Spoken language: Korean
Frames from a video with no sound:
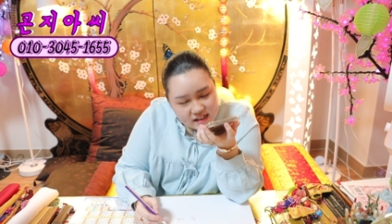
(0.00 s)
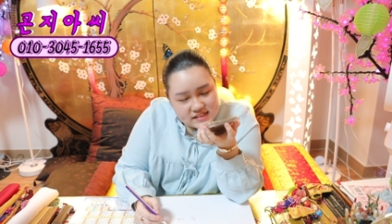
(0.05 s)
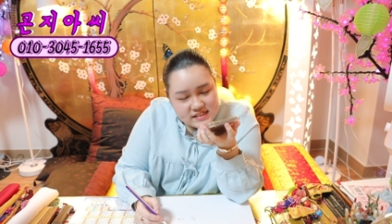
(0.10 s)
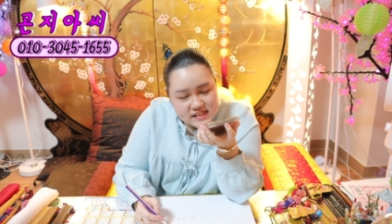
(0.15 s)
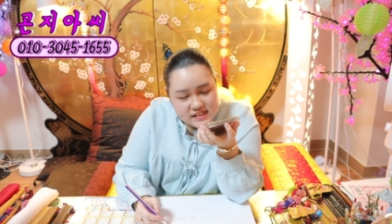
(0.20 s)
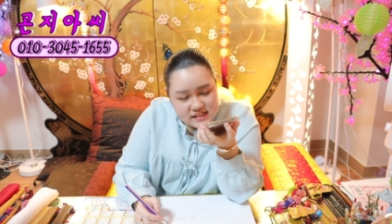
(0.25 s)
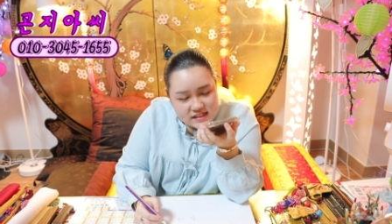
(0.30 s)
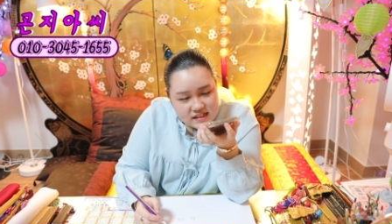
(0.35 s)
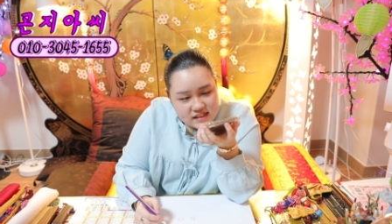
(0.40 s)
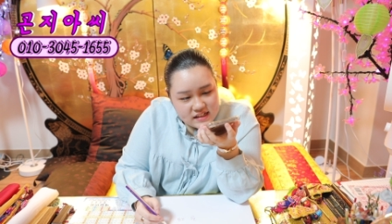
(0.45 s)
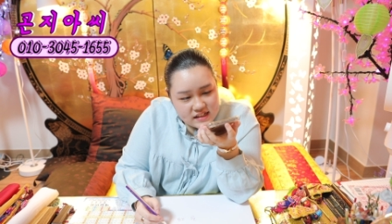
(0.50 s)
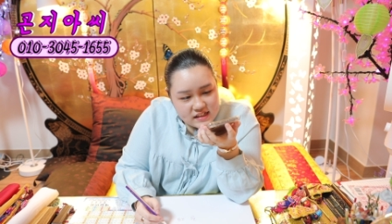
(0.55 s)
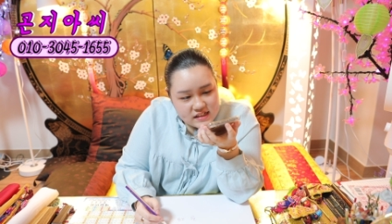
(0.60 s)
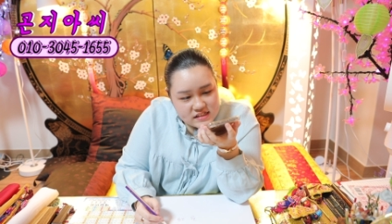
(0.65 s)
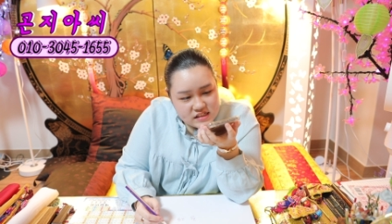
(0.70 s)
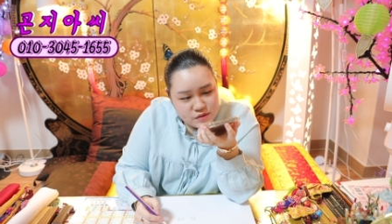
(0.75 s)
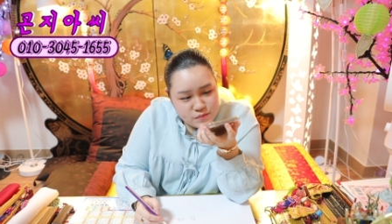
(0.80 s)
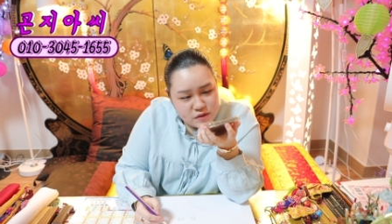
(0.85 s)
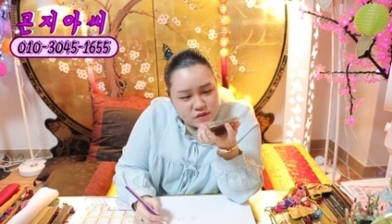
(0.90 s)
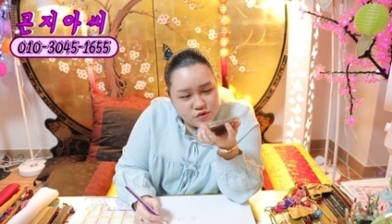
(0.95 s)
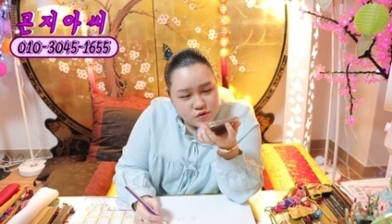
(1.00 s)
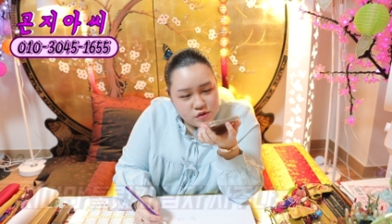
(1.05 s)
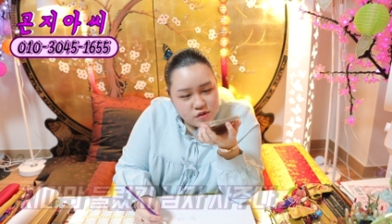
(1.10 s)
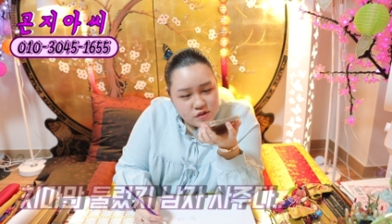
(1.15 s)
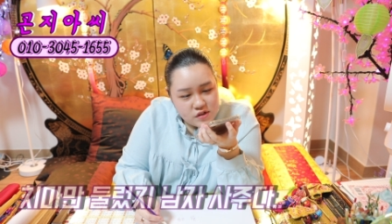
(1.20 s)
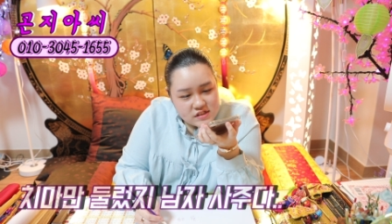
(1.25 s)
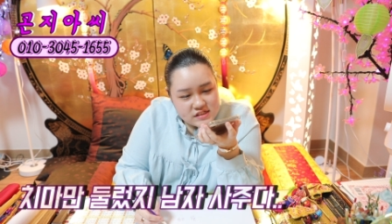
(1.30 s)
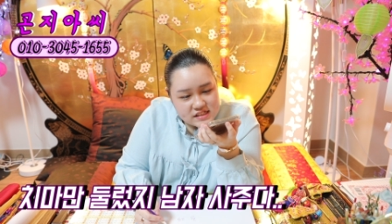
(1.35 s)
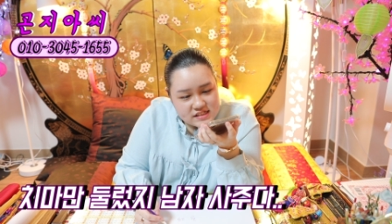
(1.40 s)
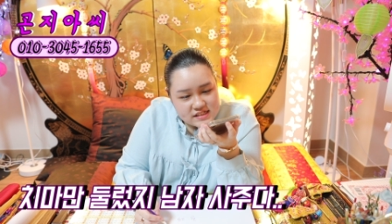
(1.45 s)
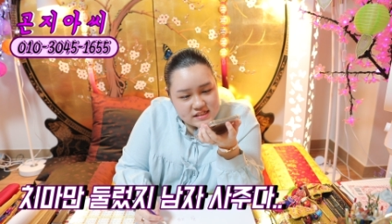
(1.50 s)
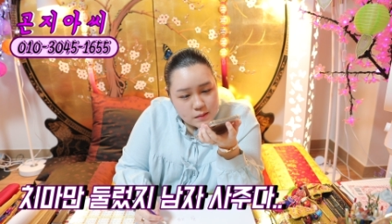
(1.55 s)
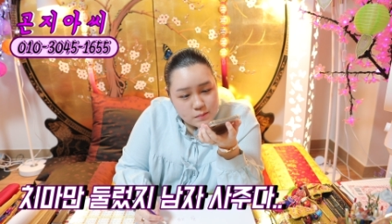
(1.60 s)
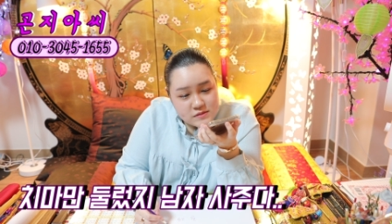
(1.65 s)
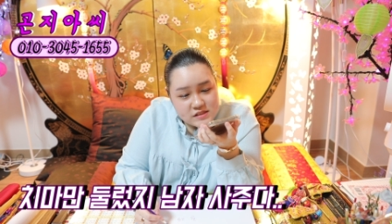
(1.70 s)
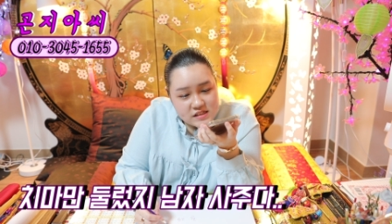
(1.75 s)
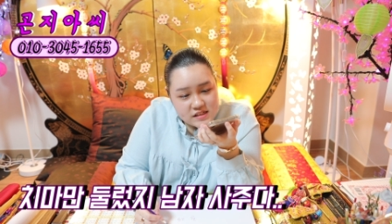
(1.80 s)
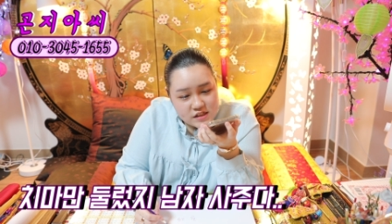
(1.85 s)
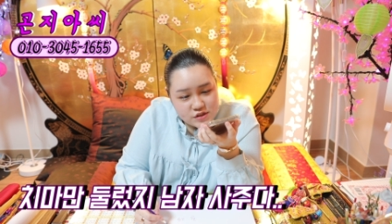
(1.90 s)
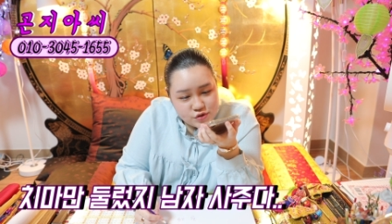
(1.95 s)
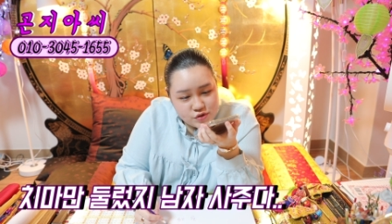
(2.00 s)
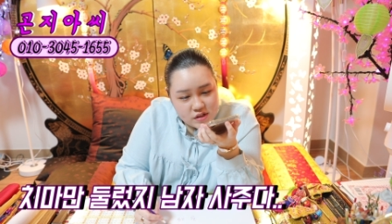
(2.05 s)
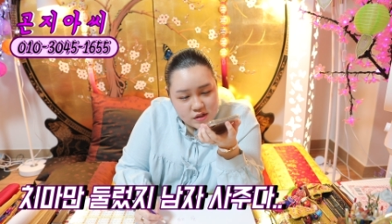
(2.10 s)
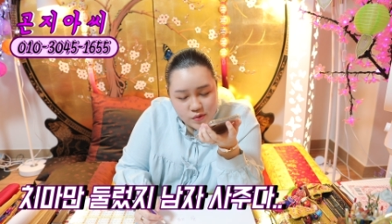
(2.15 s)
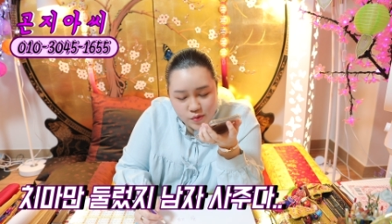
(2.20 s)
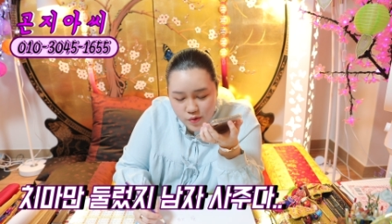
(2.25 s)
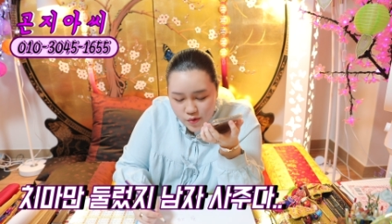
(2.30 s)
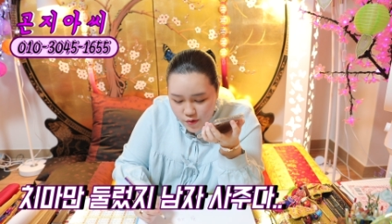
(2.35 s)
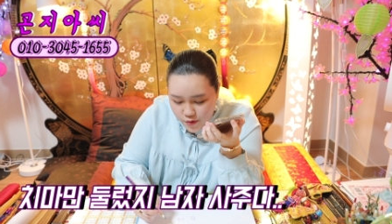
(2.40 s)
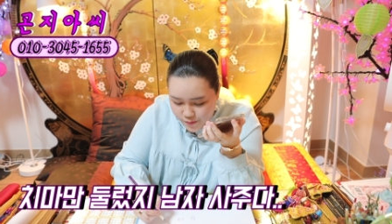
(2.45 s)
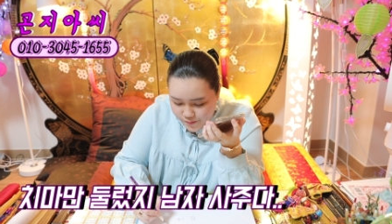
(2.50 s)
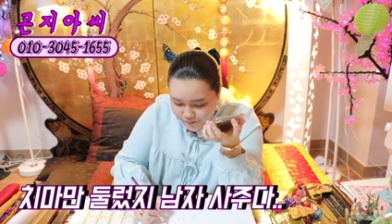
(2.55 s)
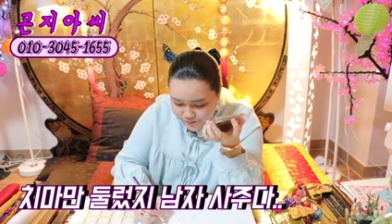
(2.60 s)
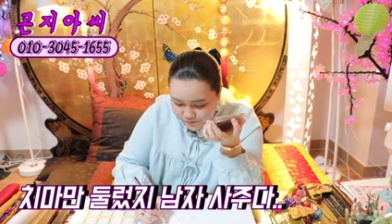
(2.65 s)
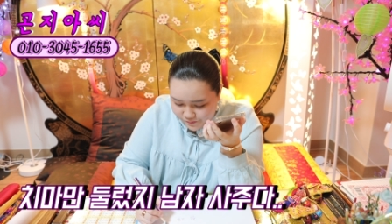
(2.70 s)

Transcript: 하잖아 치마 둘러 여자지 남자 사주라고.